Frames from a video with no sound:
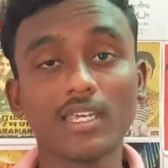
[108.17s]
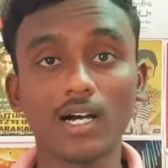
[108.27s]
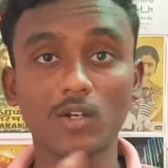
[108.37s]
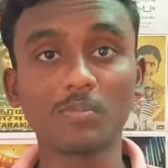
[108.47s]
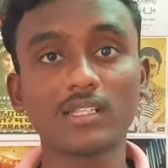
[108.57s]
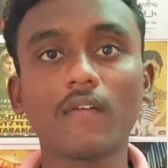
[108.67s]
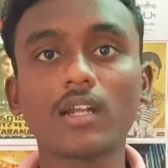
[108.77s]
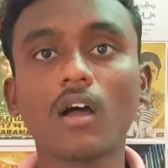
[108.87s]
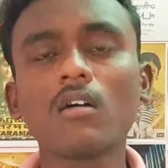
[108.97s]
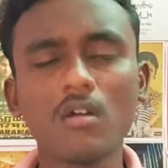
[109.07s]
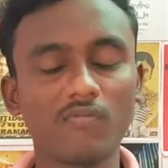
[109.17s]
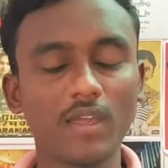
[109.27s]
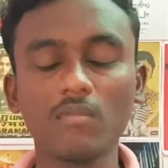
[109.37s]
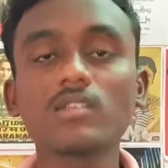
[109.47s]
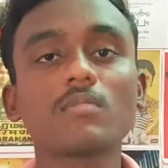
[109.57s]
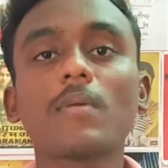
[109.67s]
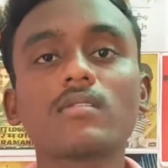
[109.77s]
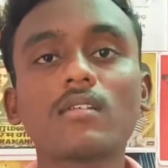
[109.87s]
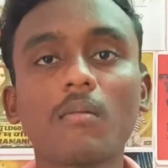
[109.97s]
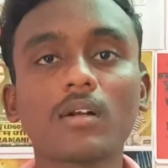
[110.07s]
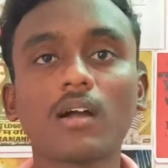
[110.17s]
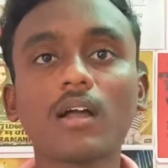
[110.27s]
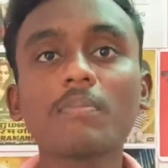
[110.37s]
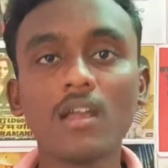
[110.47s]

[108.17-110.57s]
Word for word: யாரும் பதற வேண்டாம் ஃபெமினிசமே பேசியிருக்க மாட்டாங்க